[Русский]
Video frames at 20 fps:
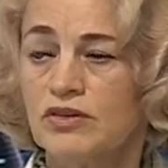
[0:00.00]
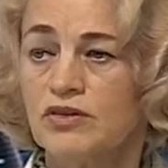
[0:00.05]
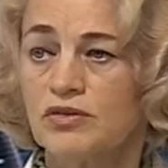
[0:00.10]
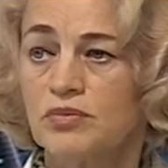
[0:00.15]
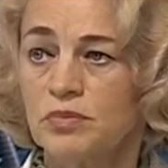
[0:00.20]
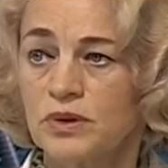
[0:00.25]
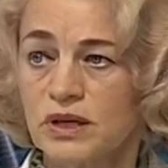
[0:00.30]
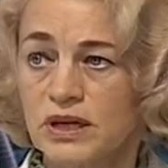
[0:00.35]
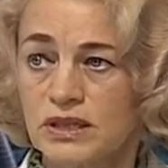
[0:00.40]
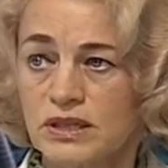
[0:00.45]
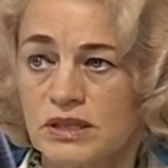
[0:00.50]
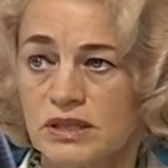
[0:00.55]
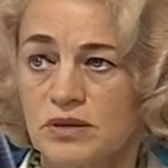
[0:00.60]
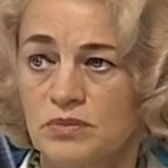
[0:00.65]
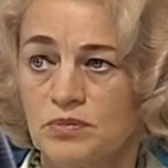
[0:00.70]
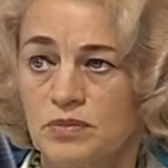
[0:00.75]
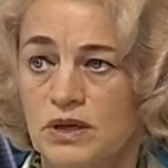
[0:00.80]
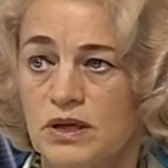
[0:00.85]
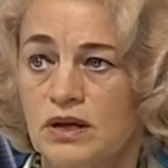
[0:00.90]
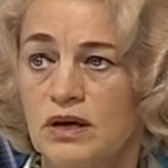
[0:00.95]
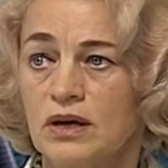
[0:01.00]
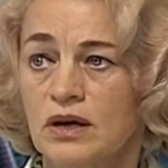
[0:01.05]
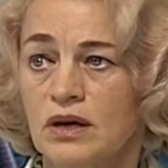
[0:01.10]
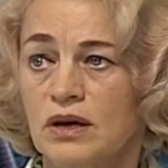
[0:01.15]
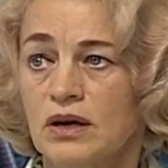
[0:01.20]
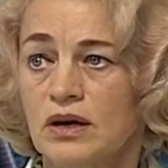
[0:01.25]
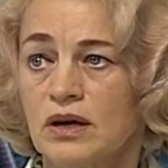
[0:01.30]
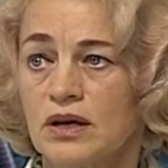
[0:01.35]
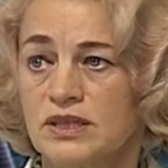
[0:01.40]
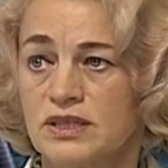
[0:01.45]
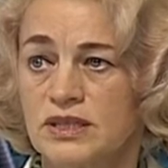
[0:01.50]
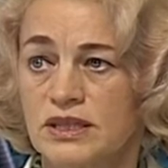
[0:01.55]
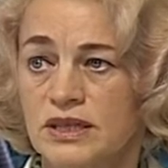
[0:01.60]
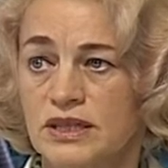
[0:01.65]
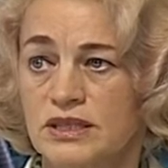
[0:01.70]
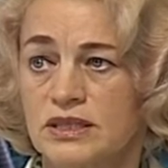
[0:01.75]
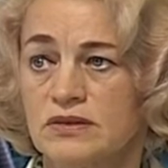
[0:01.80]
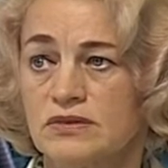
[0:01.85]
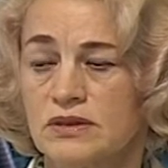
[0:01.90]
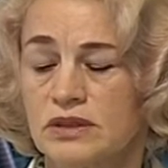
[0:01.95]
В принципе, а,
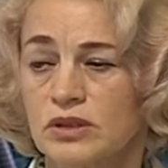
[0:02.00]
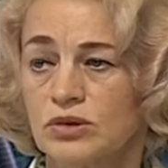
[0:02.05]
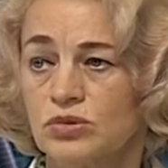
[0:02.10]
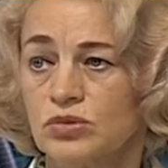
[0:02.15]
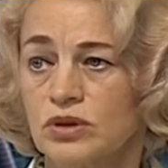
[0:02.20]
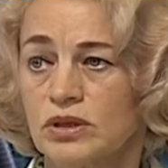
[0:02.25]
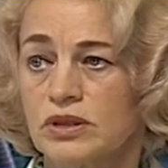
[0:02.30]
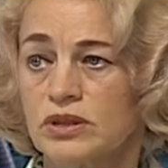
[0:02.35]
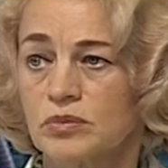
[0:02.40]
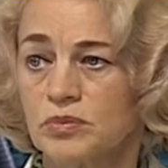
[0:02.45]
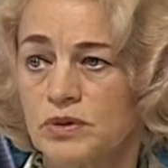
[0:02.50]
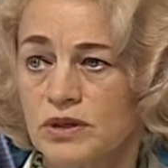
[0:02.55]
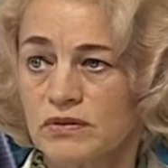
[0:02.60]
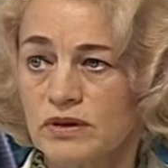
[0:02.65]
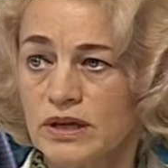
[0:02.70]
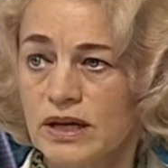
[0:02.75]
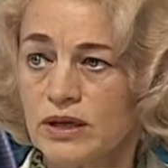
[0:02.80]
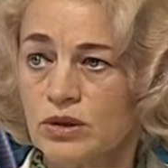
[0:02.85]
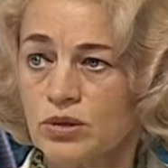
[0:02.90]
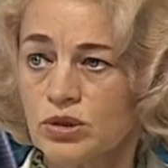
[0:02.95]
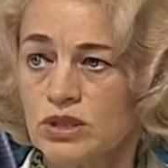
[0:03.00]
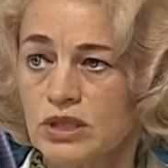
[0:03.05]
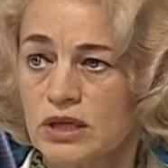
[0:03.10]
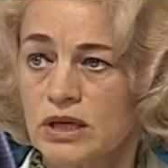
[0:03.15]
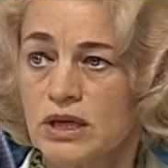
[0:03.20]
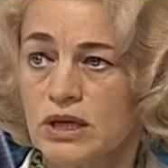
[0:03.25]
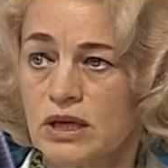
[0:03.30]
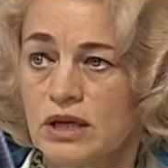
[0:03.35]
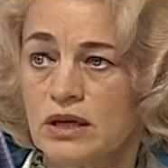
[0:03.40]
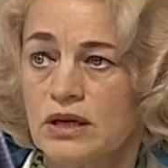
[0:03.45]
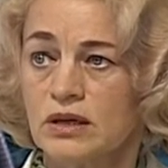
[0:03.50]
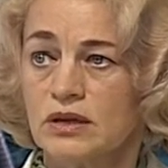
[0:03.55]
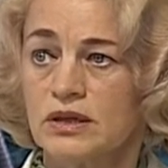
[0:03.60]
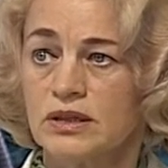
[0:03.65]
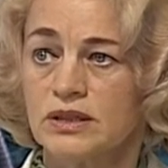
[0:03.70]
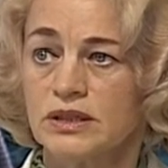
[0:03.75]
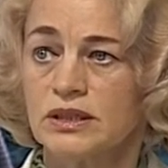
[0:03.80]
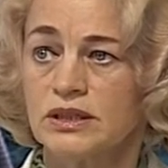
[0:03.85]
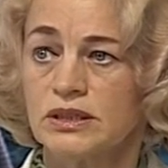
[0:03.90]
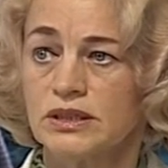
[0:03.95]
средства, которые направляются,
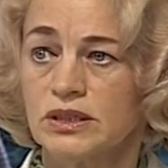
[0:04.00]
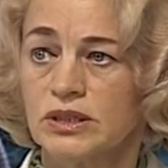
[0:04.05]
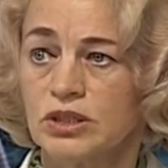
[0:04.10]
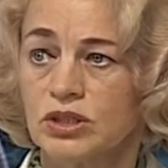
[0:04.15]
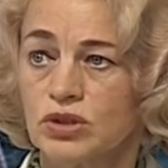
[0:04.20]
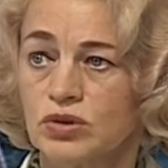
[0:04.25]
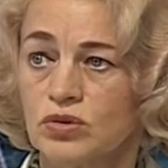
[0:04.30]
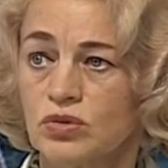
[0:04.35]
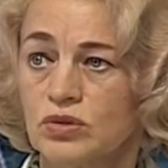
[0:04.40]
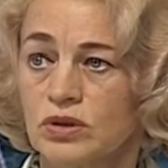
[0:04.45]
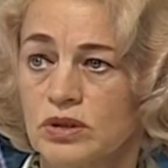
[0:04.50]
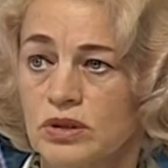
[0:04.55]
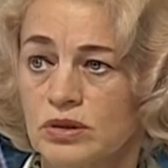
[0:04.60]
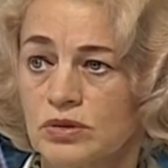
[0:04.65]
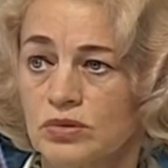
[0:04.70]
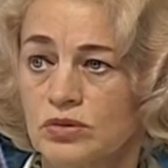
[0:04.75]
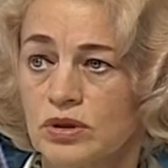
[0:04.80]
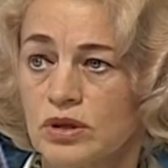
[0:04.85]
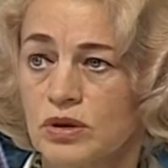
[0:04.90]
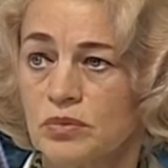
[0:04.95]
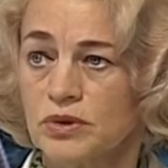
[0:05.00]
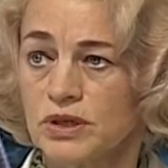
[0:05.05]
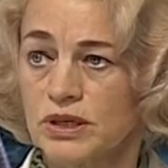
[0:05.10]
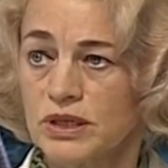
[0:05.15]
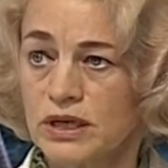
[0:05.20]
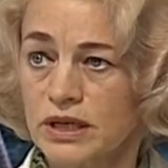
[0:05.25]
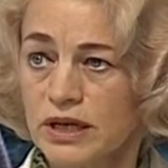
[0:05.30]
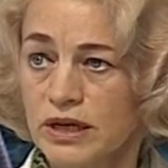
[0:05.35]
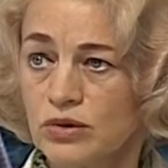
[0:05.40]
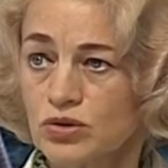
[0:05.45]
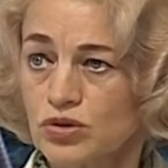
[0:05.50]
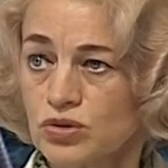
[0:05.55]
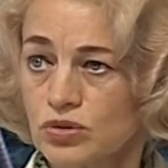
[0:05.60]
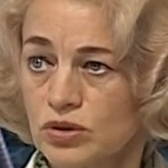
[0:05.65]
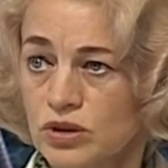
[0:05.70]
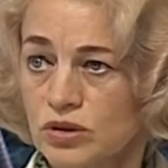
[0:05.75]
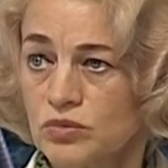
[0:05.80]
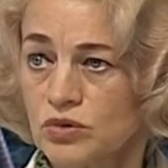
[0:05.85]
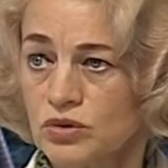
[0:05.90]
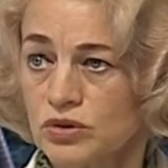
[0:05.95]
а, некоторые школы, которые определяют,
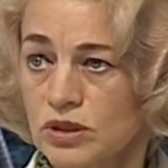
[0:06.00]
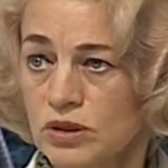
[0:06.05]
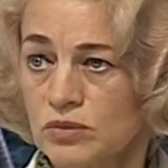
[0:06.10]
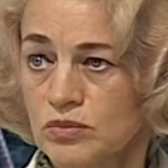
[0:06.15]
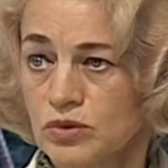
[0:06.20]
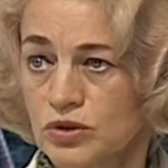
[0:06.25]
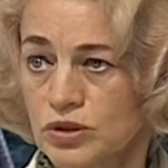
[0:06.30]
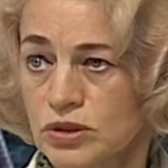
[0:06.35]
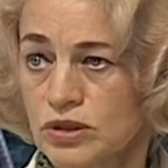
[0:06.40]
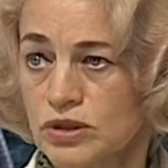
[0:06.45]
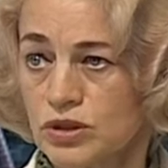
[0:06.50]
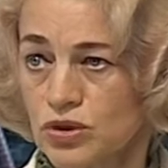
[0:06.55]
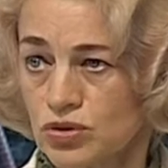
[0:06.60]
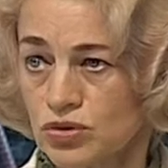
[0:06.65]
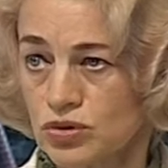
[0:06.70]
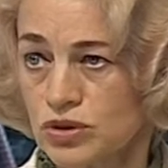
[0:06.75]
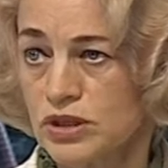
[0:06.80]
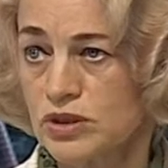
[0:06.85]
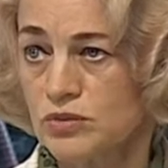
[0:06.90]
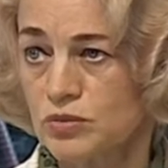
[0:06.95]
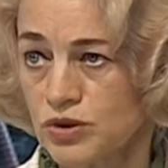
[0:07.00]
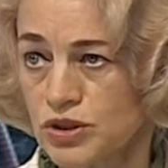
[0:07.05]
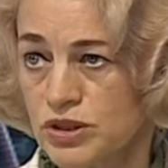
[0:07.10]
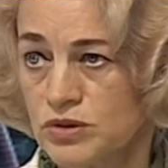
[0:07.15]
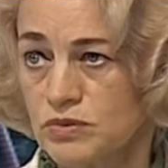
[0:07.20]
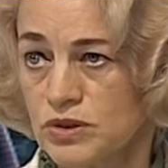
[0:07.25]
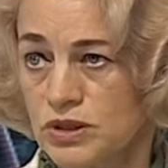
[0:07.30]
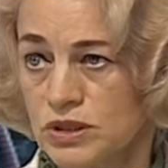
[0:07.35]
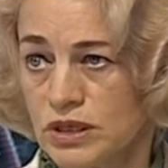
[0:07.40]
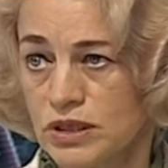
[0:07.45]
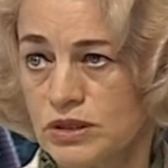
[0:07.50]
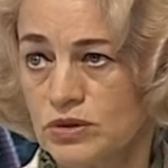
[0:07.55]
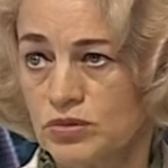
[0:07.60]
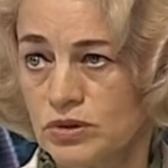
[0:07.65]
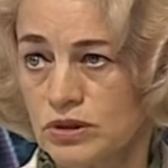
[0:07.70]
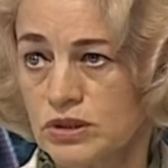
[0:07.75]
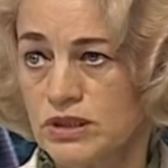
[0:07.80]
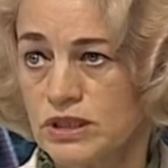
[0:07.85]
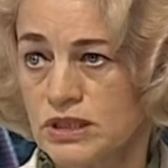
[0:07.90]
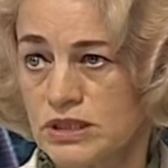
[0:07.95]
что они будут работать еще с рабочими тетрадью,
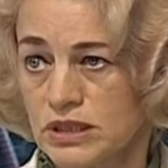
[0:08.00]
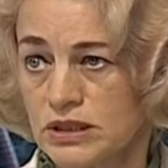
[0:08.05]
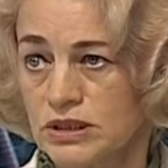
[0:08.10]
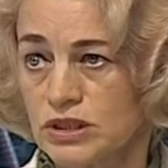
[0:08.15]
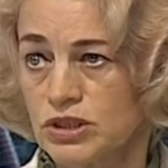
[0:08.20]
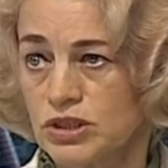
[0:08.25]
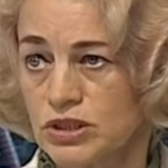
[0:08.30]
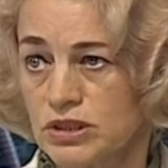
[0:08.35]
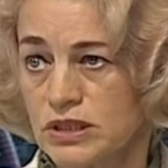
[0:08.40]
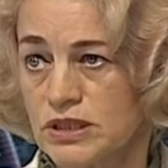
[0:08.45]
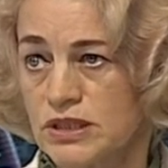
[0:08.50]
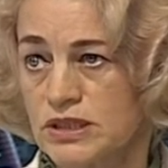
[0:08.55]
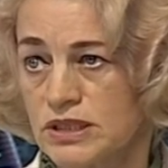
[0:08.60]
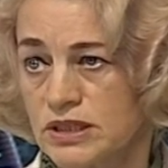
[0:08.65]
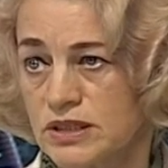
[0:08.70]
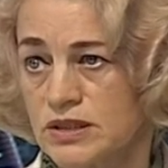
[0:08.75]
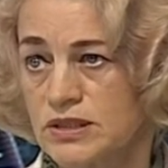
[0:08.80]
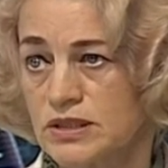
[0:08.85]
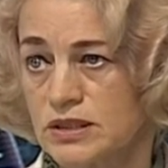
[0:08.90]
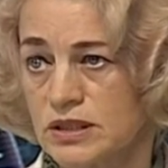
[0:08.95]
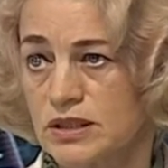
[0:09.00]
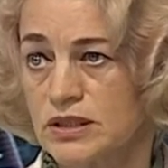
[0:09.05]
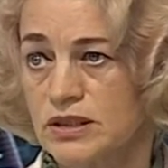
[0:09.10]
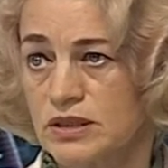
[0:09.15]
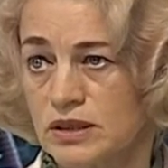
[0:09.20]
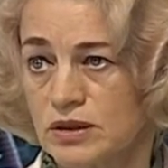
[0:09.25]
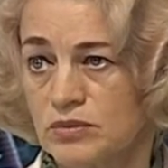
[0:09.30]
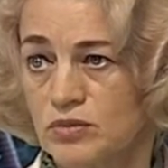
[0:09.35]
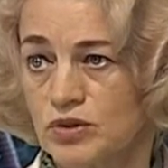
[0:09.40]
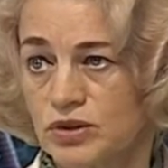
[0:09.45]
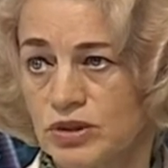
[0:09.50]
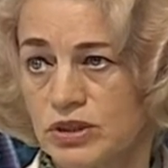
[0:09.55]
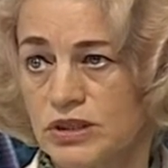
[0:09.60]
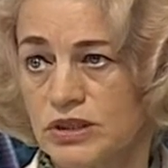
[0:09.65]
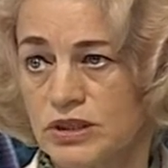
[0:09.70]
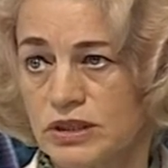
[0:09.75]
у них достаточно и средств и на рабочей